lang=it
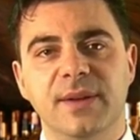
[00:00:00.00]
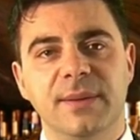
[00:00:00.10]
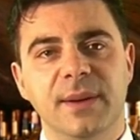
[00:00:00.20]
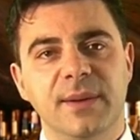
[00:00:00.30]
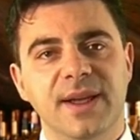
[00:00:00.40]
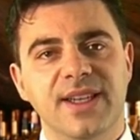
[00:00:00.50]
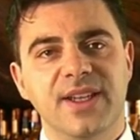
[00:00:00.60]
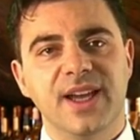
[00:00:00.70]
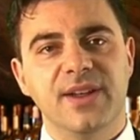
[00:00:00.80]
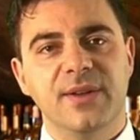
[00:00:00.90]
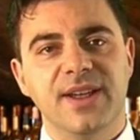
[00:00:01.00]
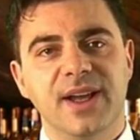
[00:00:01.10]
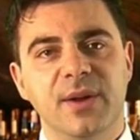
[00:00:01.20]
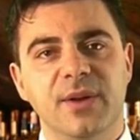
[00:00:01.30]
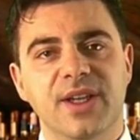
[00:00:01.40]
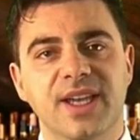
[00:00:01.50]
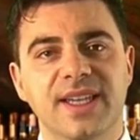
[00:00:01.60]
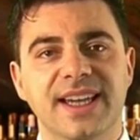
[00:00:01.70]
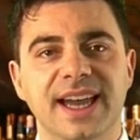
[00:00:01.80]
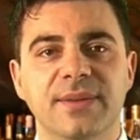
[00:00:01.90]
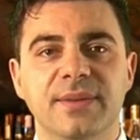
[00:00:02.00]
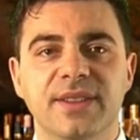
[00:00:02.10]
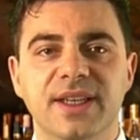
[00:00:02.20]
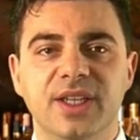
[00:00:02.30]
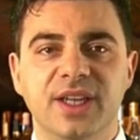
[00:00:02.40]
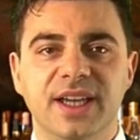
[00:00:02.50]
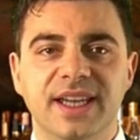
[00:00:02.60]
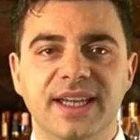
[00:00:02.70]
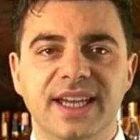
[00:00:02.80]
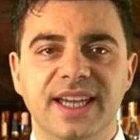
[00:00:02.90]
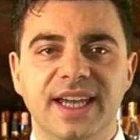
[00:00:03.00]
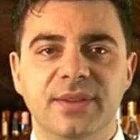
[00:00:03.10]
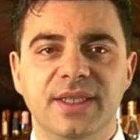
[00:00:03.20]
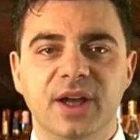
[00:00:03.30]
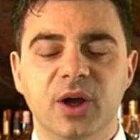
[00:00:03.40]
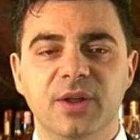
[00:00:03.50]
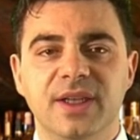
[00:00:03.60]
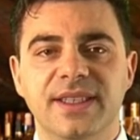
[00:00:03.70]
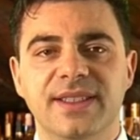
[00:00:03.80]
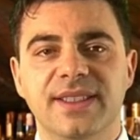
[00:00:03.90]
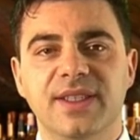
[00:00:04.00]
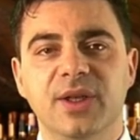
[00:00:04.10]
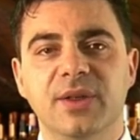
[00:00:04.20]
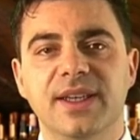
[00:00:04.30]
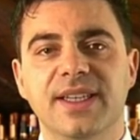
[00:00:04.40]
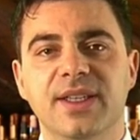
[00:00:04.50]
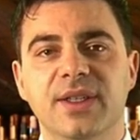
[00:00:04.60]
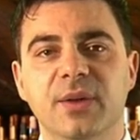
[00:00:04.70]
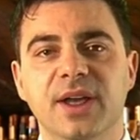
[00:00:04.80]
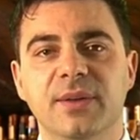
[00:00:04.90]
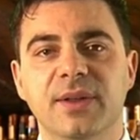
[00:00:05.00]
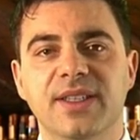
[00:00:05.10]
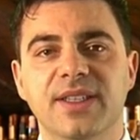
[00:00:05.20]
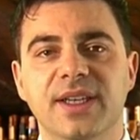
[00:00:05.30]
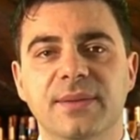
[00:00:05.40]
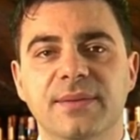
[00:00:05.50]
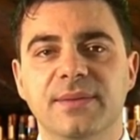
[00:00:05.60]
ma bilanciato da un'acidità vivace che evita ogni sensazione di stucchevolezza.